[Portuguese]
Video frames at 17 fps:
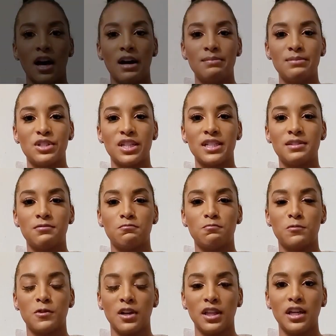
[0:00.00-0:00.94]
Tá sendo
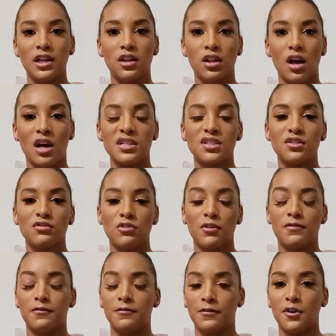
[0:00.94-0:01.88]
muito
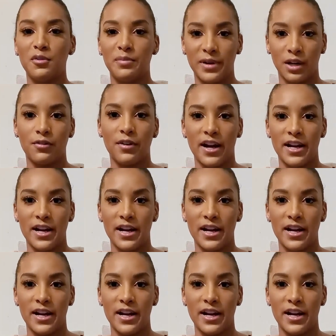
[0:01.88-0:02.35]
claustrofóbico para mim